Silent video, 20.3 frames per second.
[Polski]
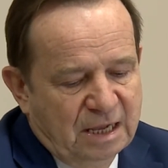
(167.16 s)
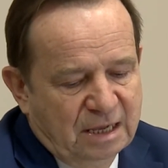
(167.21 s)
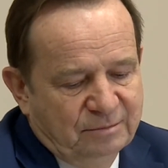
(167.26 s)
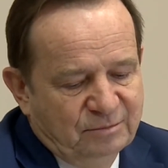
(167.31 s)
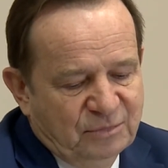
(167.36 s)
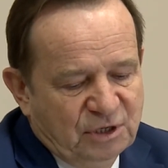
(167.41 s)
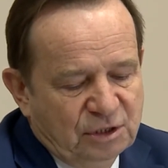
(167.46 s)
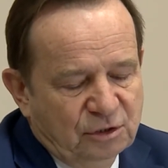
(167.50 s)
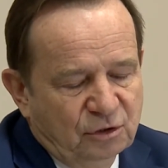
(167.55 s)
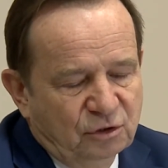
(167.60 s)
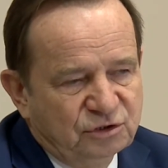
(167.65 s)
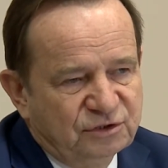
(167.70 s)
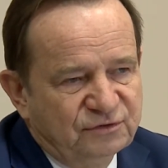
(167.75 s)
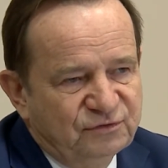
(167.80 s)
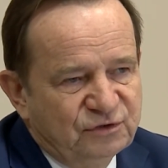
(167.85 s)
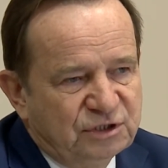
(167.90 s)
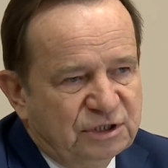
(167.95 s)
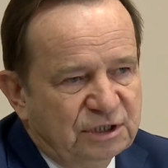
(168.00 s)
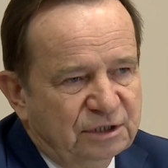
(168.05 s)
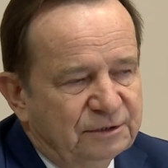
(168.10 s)
My
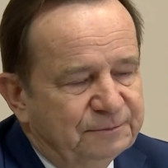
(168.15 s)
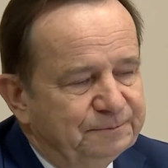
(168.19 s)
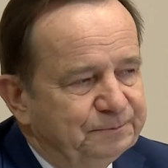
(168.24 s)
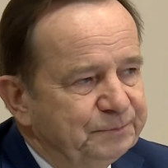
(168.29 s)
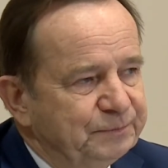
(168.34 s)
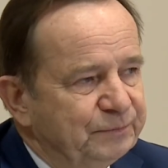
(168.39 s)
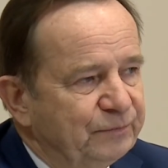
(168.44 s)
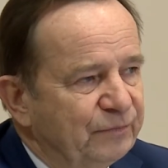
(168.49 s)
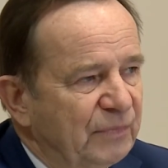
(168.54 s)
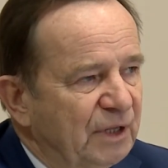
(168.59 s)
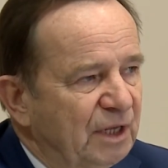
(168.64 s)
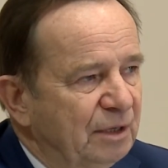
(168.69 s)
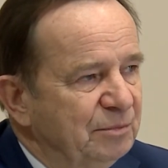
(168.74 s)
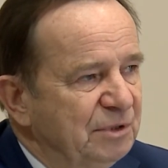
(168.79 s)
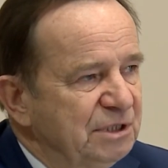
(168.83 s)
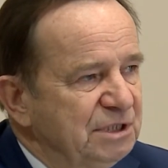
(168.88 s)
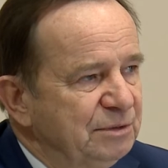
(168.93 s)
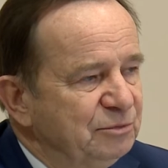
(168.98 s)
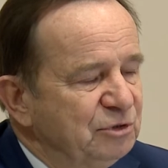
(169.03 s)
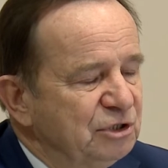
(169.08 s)
oczywiście mm,
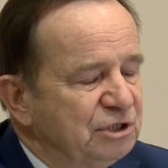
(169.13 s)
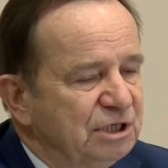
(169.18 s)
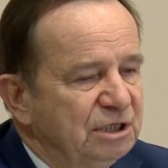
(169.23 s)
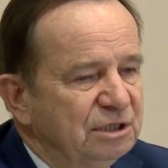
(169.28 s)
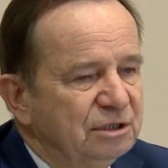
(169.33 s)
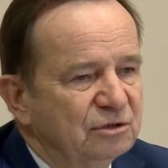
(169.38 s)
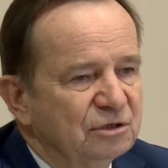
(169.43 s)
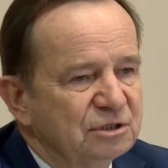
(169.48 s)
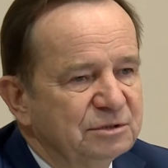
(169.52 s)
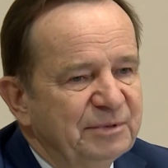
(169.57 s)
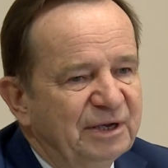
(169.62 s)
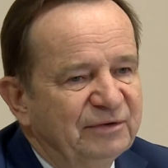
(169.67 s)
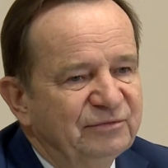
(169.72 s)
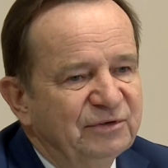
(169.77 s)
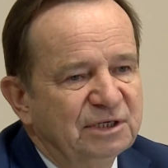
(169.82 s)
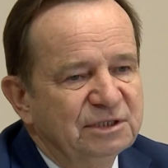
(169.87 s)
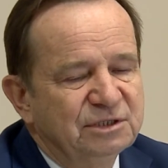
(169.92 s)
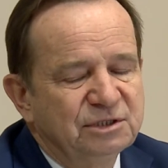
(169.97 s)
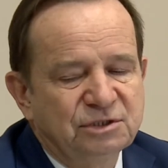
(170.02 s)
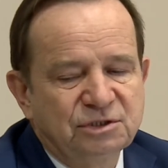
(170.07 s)
będziemy chcieli
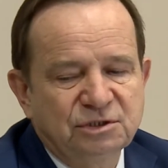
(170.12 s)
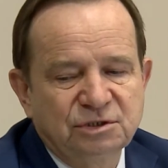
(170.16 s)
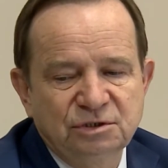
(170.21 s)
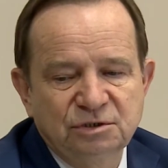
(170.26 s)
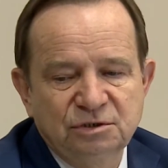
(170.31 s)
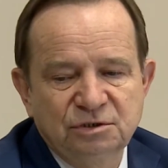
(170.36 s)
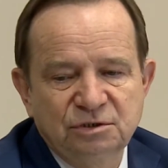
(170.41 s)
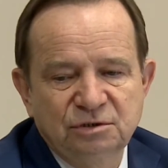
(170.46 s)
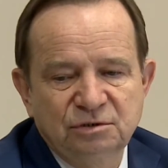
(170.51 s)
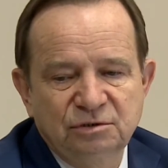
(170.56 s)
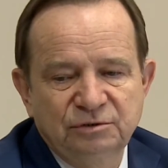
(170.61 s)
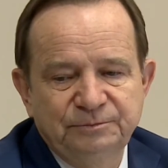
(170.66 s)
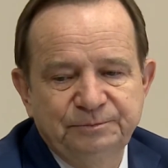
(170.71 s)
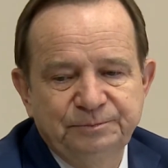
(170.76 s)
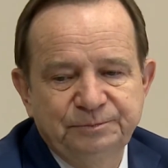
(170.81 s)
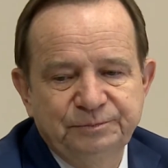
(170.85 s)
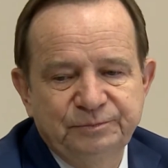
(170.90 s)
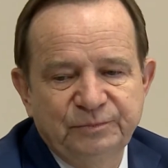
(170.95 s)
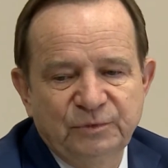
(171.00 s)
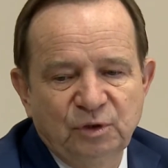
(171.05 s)
rozmawiać
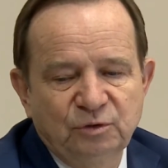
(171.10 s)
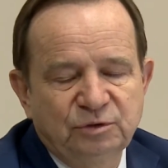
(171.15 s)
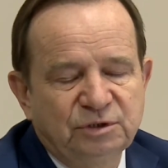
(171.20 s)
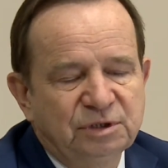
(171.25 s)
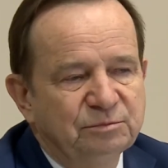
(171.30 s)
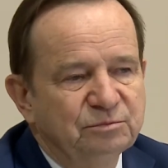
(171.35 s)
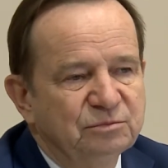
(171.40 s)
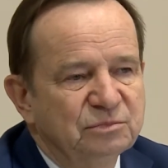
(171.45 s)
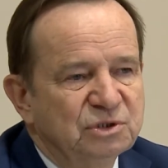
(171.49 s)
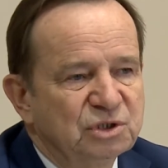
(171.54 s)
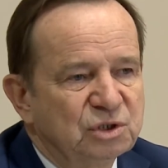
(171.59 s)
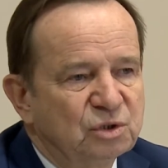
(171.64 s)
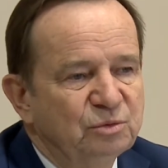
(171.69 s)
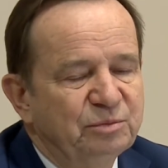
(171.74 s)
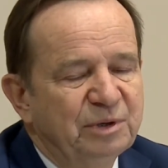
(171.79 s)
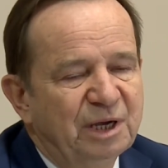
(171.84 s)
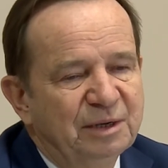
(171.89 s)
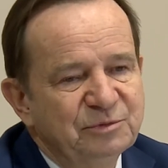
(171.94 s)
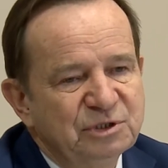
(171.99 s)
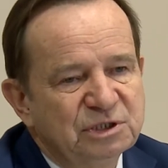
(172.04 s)
y, o tym z
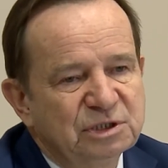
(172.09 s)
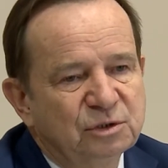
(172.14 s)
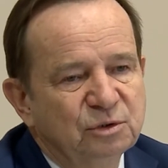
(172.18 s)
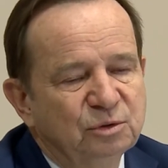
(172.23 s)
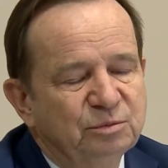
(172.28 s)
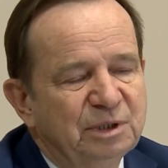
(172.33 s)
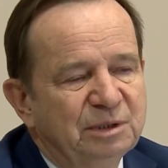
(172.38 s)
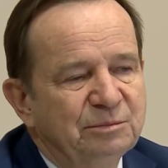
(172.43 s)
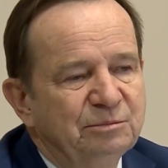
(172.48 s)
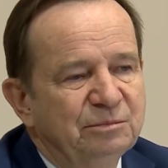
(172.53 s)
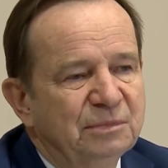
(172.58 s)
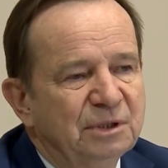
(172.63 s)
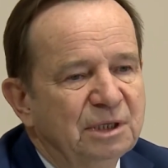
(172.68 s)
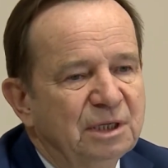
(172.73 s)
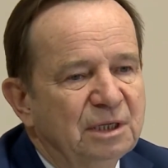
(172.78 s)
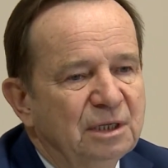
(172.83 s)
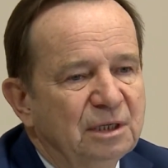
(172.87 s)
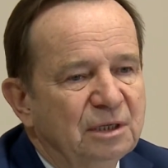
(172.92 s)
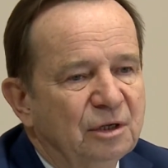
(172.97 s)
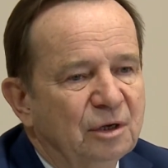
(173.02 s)
klubami, z klubem
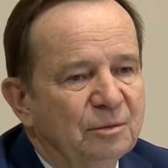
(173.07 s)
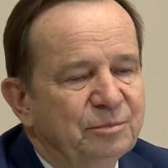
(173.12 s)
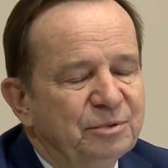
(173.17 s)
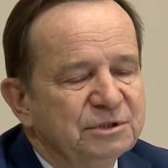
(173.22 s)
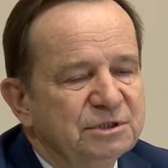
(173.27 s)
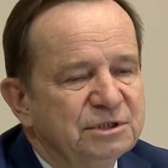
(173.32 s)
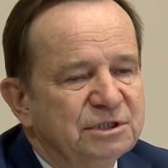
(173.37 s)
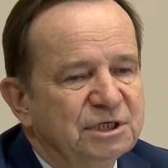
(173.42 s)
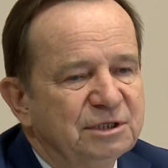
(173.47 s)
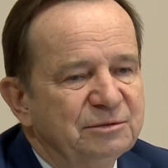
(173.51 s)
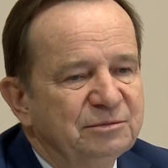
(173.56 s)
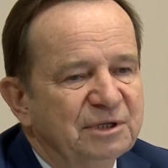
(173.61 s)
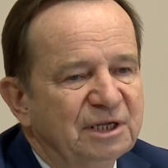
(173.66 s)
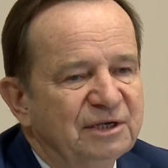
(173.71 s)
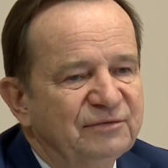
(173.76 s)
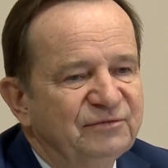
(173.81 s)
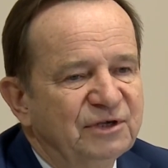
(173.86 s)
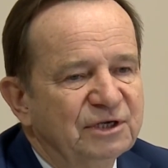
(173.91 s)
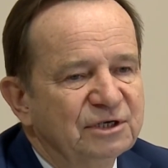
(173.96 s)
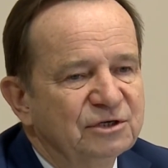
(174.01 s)
opozycyjnym
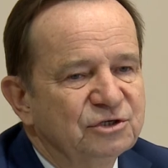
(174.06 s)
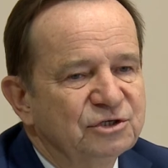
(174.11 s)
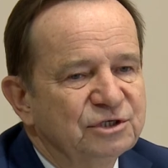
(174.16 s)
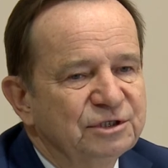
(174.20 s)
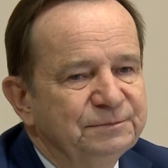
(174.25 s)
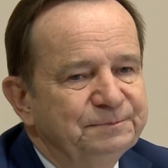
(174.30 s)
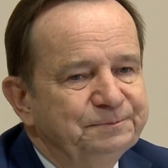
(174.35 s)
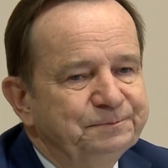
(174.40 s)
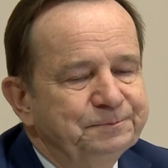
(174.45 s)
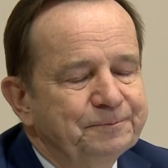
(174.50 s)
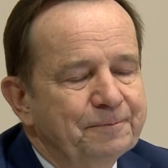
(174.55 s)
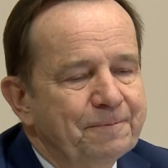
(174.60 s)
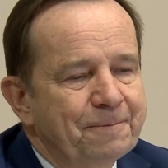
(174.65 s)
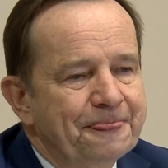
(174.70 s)
największym.